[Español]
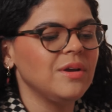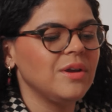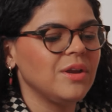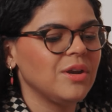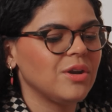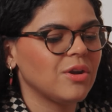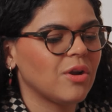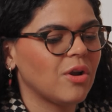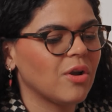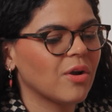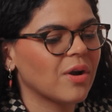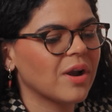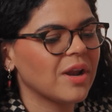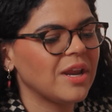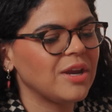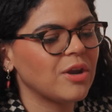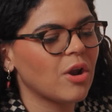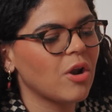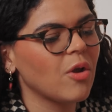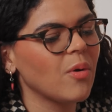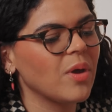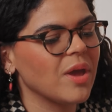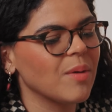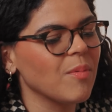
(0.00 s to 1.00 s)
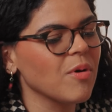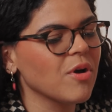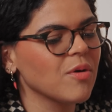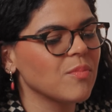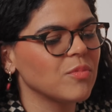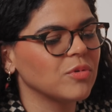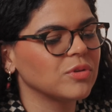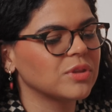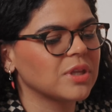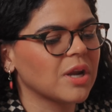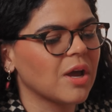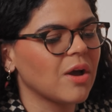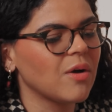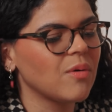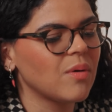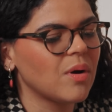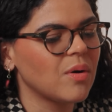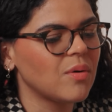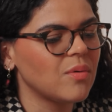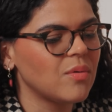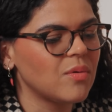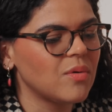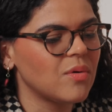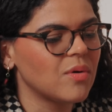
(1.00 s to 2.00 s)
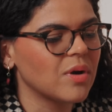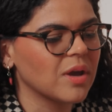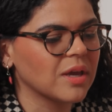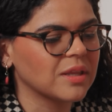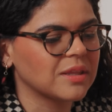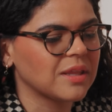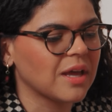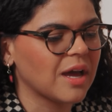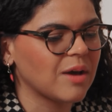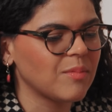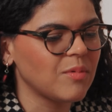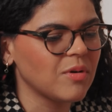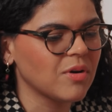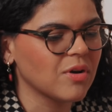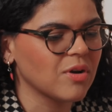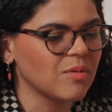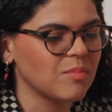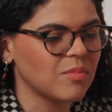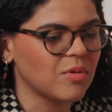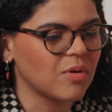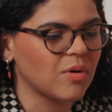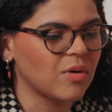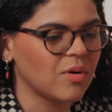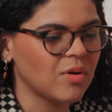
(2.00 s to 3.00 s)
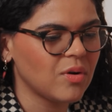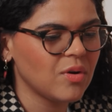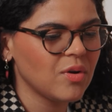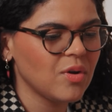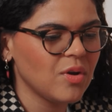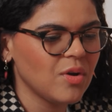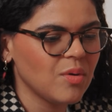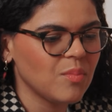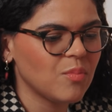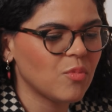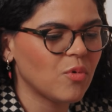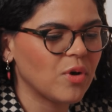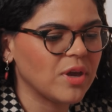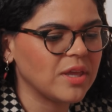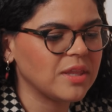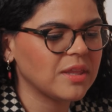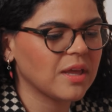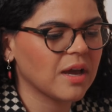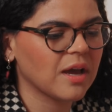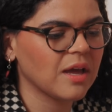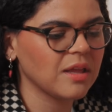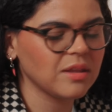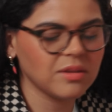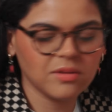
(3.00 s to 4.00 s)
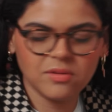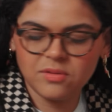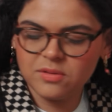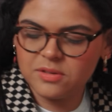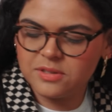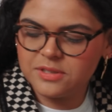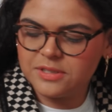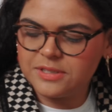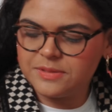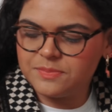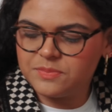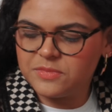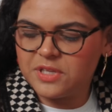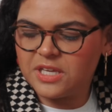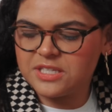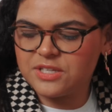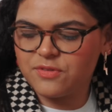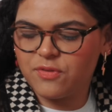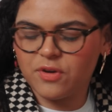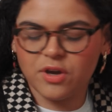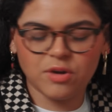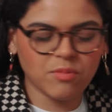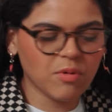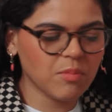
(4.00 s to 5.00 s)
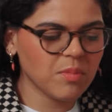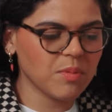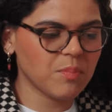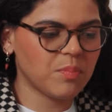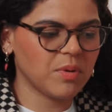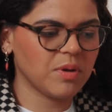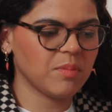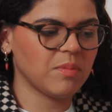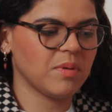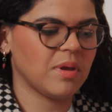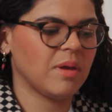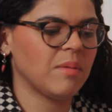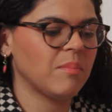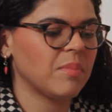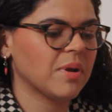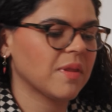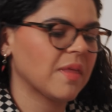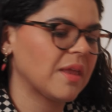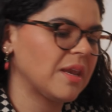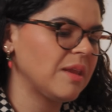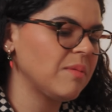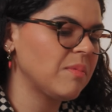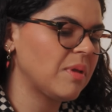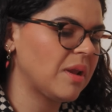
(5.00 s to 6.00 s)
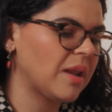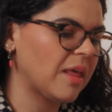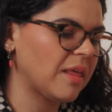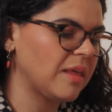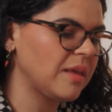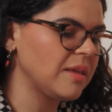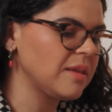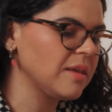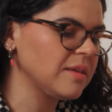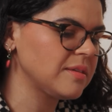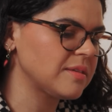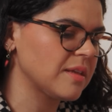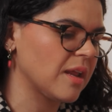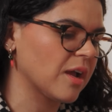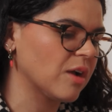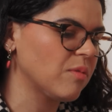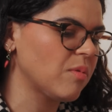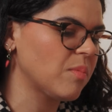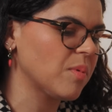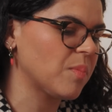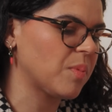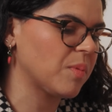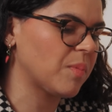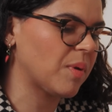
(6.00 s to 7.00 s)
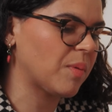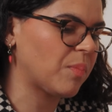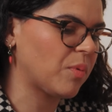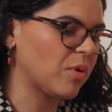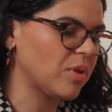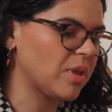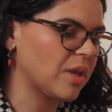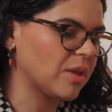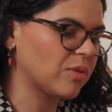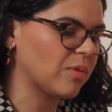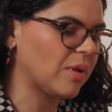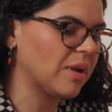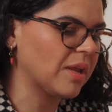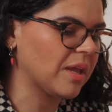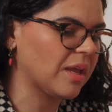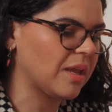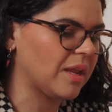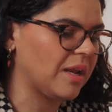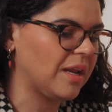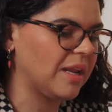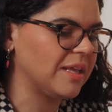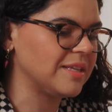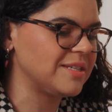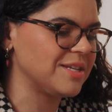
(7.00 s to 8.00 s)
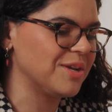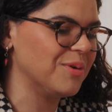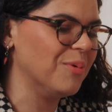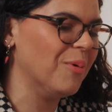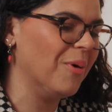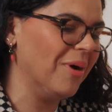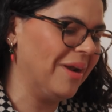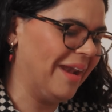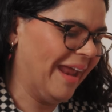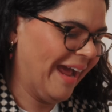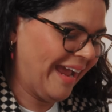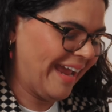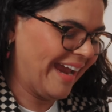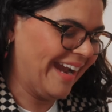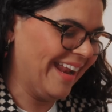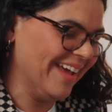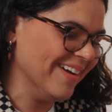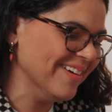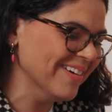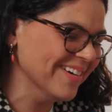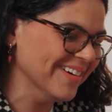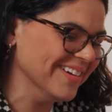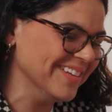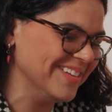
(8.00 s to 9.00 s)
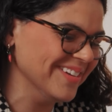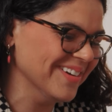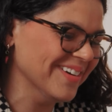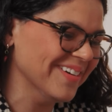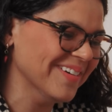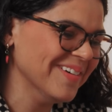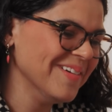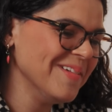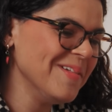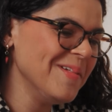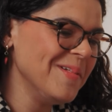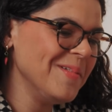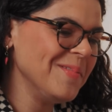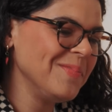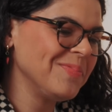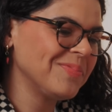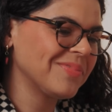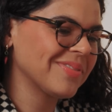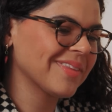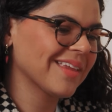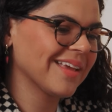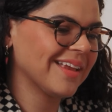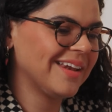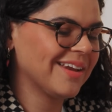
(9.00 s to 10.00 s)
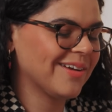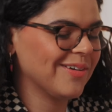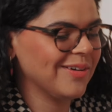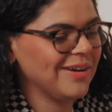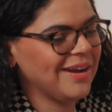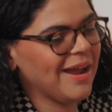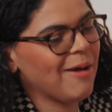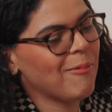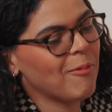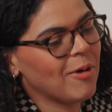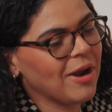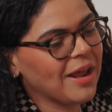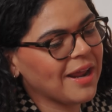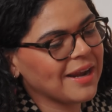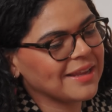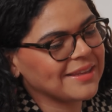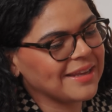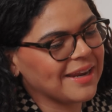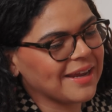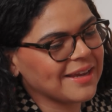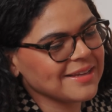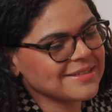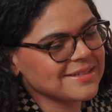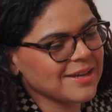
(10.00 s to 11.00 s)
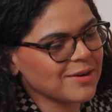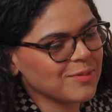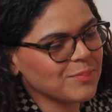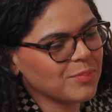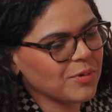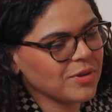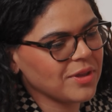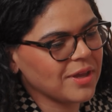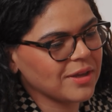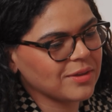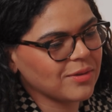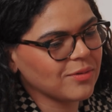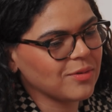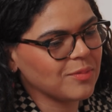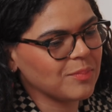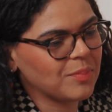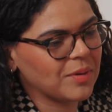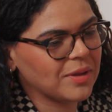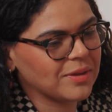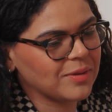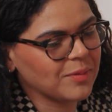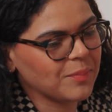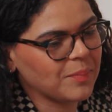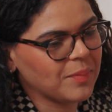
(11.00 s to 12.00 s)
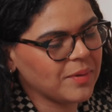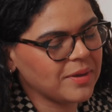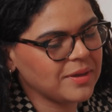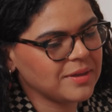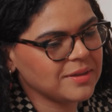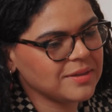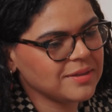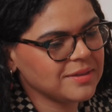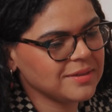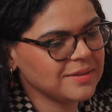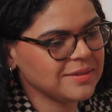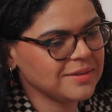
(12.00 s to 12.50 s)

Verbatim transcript: No lo, y no lo veíamos como un trabajo aún. Estábamos como muy indagando. Y ese fue como mi, en verdad ni me la dije, sería como mi primer proyecto al que le eché bola, creo yo, con las bolas que le tenía que echar un proyecto completo. Claro.